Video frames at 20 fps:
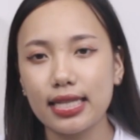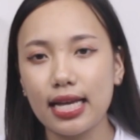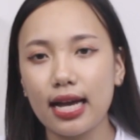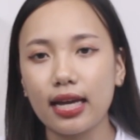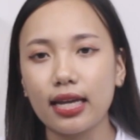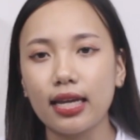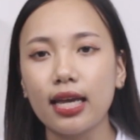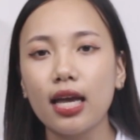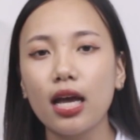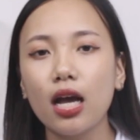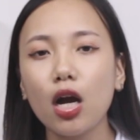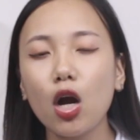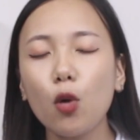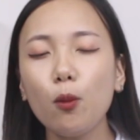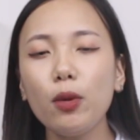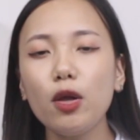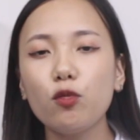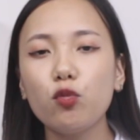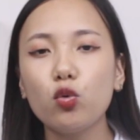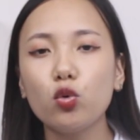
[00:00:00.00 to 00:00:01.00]
dài,
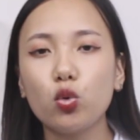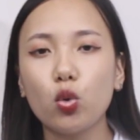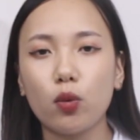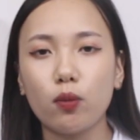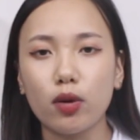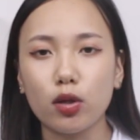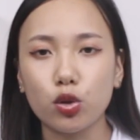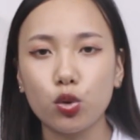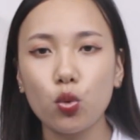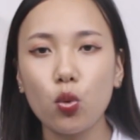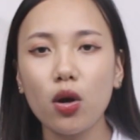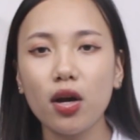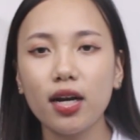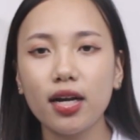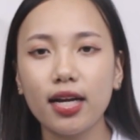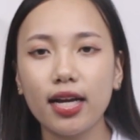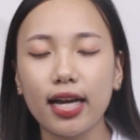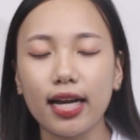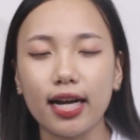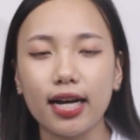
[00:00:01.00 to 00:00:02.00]
không bị phụ thuộc vào thuốc
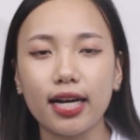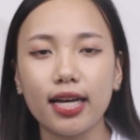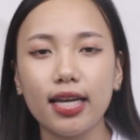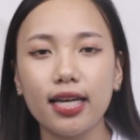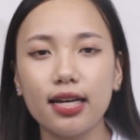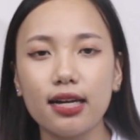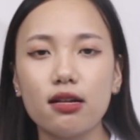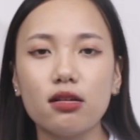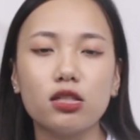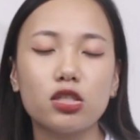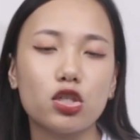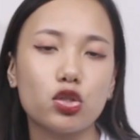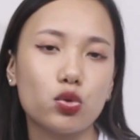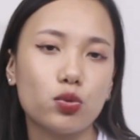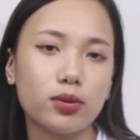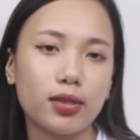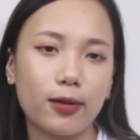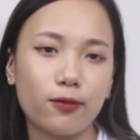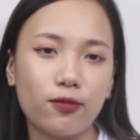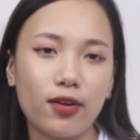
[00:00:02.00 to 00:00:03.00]
kể cả khi ngừng sử
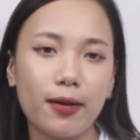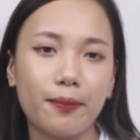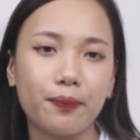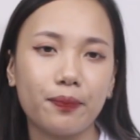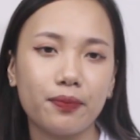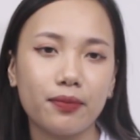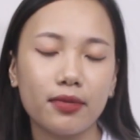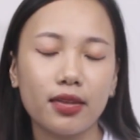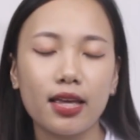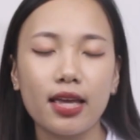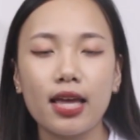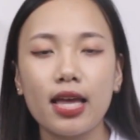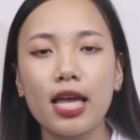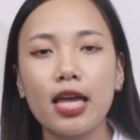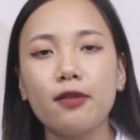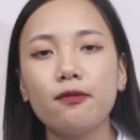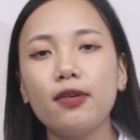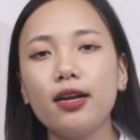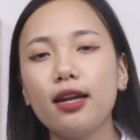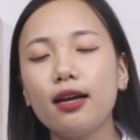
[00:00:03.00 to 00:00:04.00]
dụng sản phẩm.
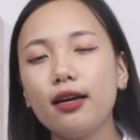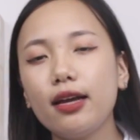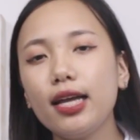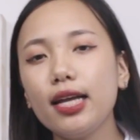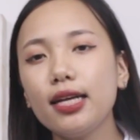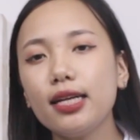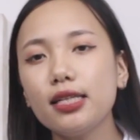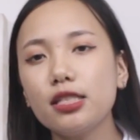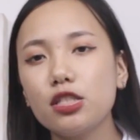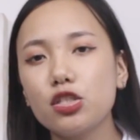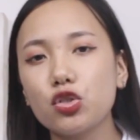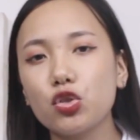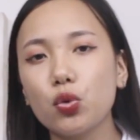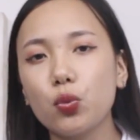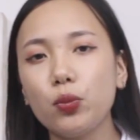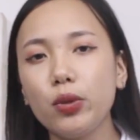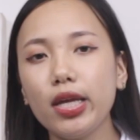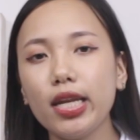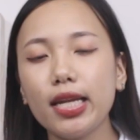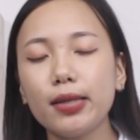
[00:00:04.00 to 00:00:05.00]
Vậy lợi ích khi sử
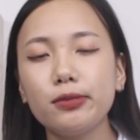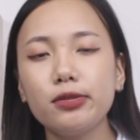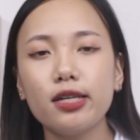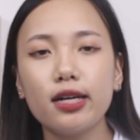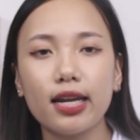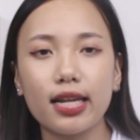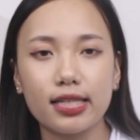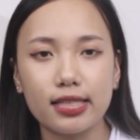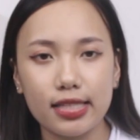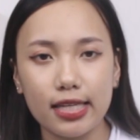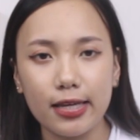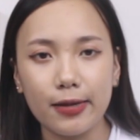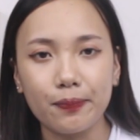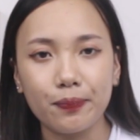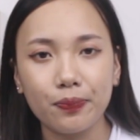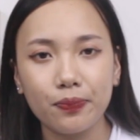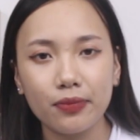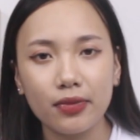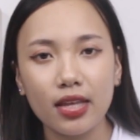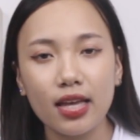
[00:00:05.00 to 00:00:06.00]
dụng nhân Nam Dương là gì?
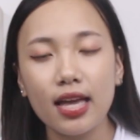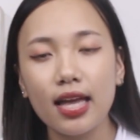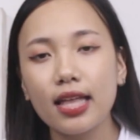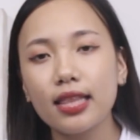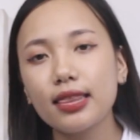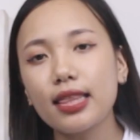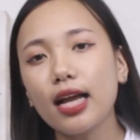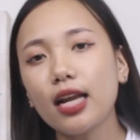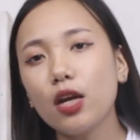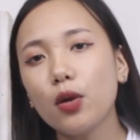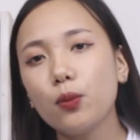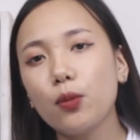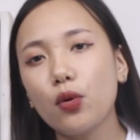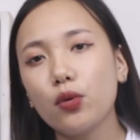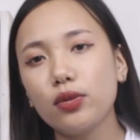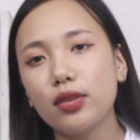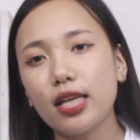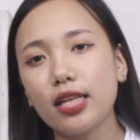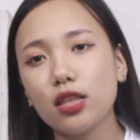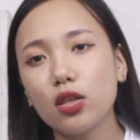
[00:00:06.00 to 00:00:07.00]
Tăng nồng
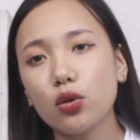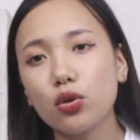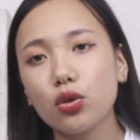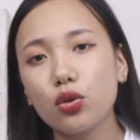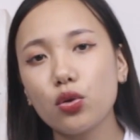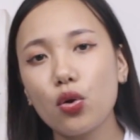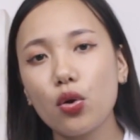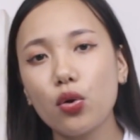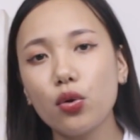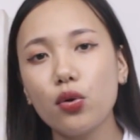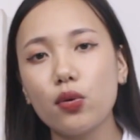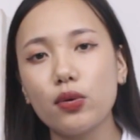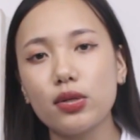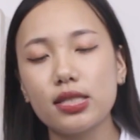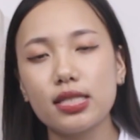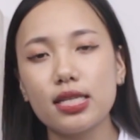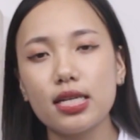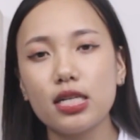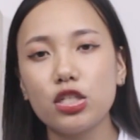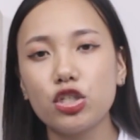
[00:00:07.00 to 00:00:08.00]
độ testosterone nội
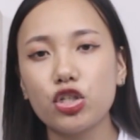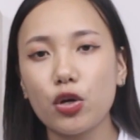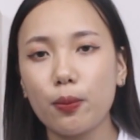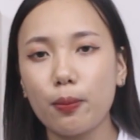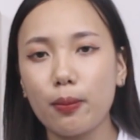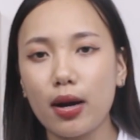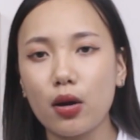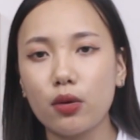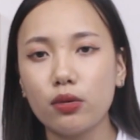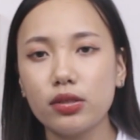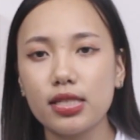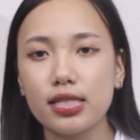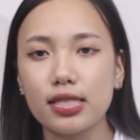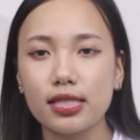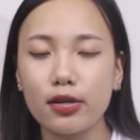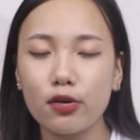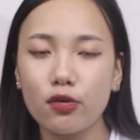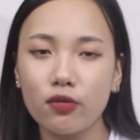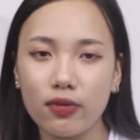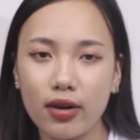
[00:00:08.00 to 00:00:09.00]
sinh trong máu chỉ
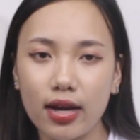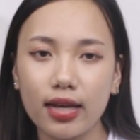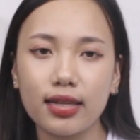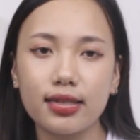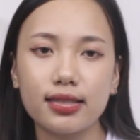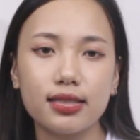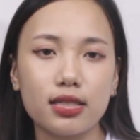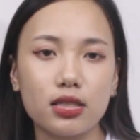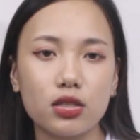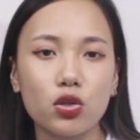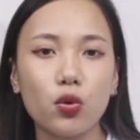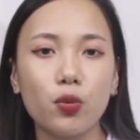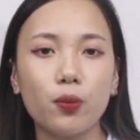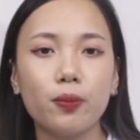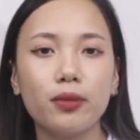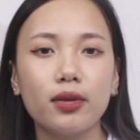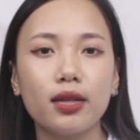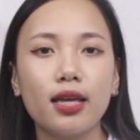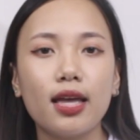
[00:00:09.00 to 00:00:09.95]
sau vài ngày sử dụng,